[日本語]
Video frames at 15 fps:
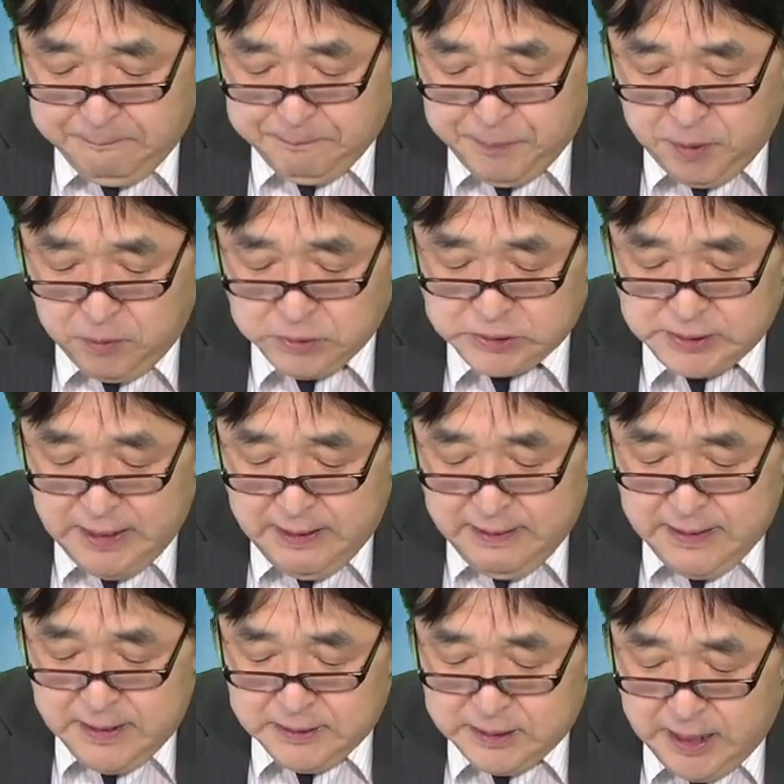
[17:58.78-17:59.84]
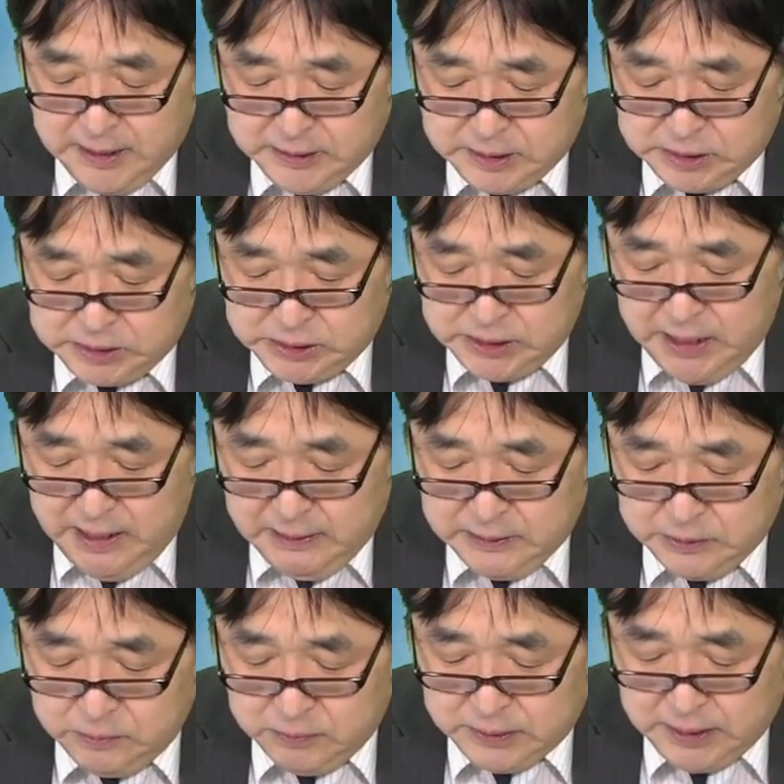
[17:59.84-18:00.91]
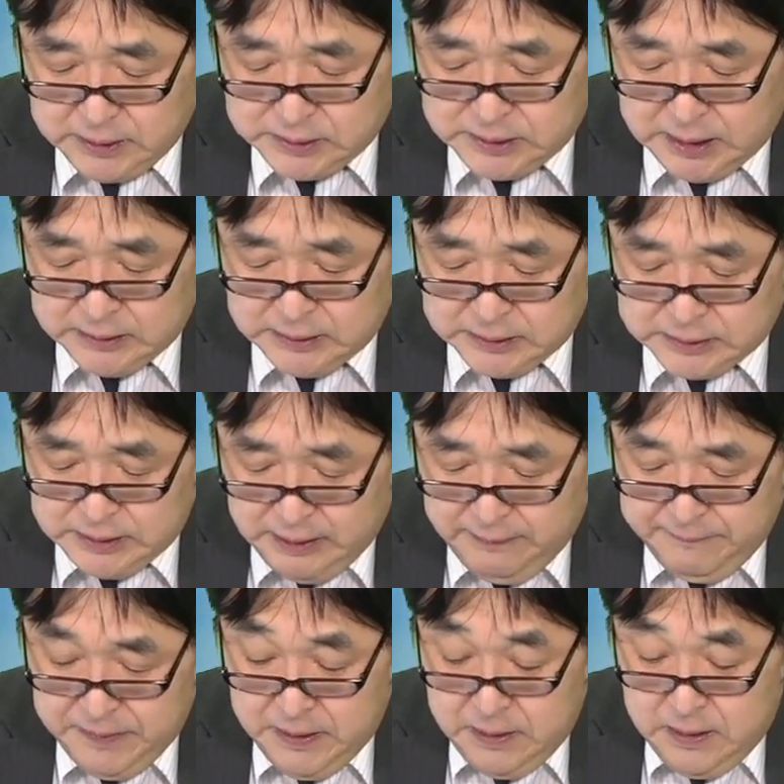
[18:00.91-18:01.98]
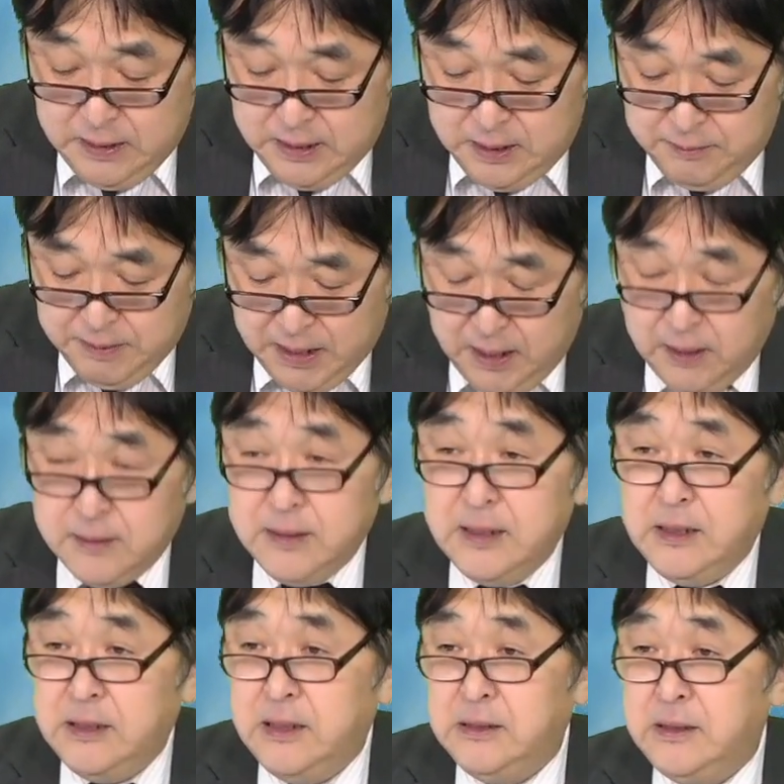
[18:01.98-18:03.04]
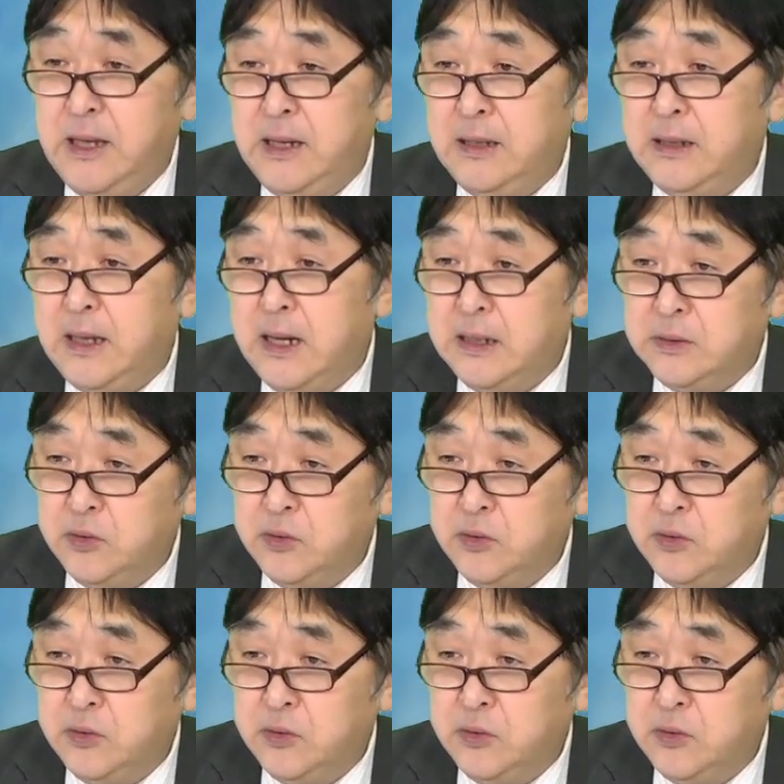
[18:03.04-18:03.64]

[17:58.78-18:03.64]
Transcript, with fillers: 表しただいいち四半期の決算ですね、まあえー、年間